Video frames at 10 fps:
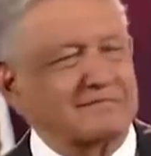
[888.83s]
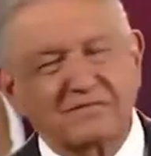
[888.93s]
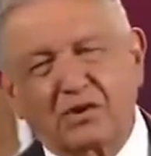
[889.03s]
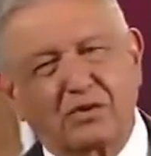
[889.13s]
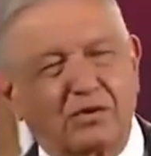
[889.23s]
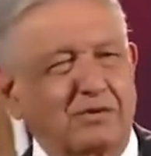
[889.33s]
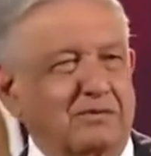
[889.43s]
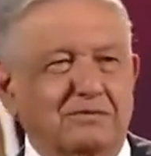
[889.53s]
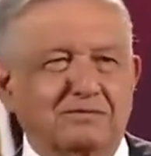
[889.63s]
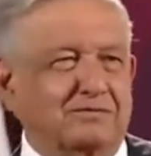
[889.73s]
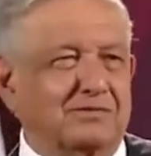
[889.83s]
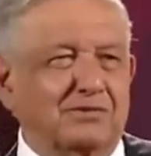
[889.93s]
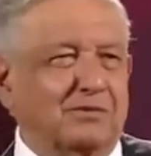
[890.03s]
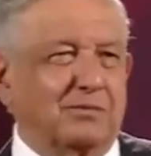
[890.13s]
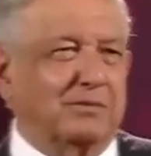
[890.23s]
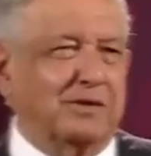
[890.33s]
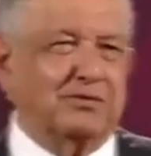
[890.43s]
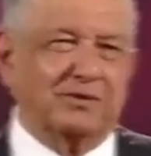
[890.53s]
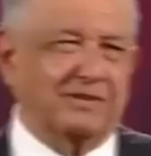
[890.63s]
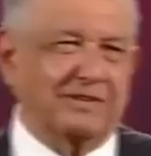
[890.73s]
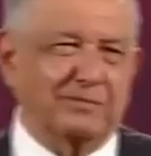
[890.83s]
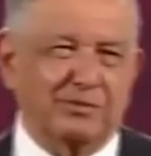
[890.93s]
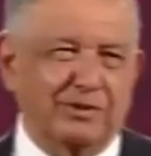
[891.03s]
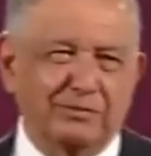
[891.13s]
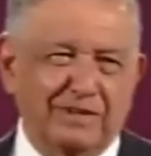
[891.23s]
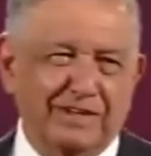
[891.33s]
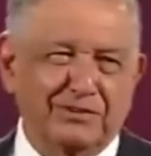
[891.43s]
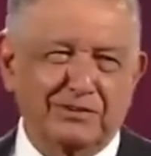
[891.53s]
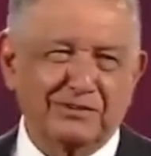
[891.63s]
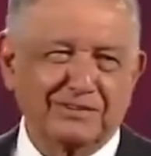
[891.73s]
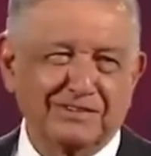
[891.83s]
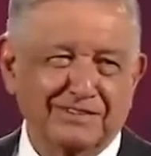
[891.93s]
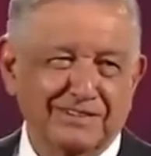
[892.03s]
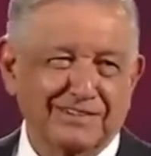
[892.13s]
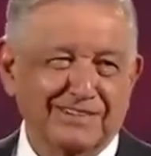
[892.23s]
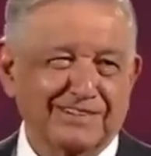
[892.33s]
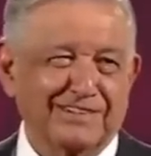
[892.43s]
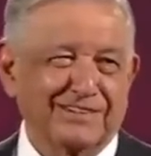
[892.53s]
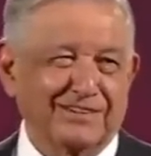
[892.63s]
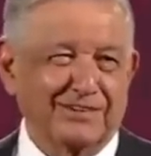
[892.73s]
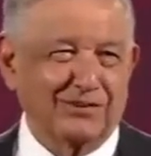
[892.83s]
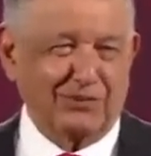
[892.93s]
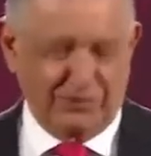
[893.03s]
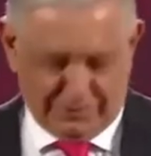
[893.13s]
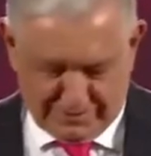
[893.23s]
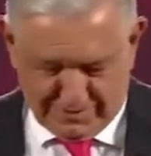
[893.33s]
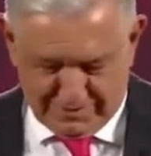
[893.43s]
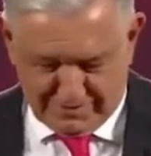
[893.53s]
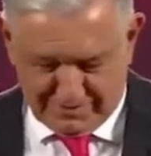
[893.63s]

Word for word: No, no me meto a esa polémica yo. No, este,